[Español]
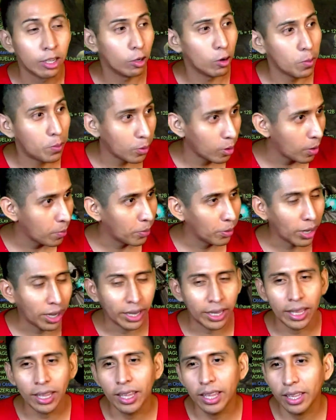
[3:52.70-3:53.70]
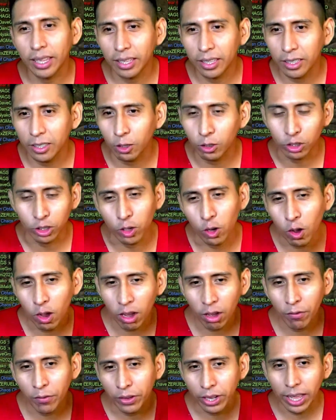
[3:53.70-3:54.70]
lo ponga por aquí. O si no,
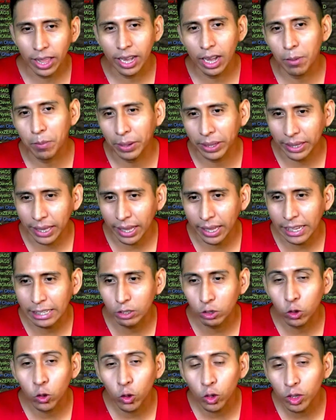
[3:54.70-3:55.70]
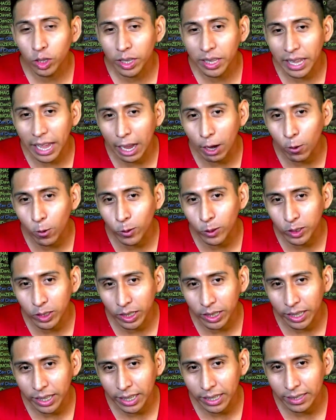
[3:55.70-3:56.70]
al final en las pantallas donde ya
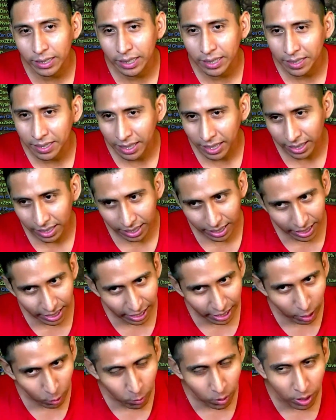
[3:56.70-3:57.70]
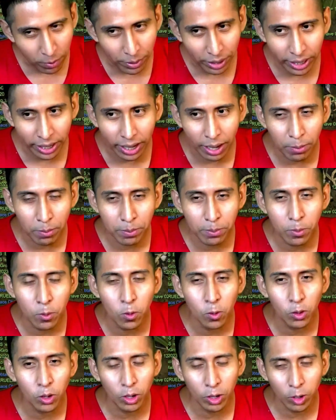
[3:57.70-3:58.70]
conseguí este set y de una manera muy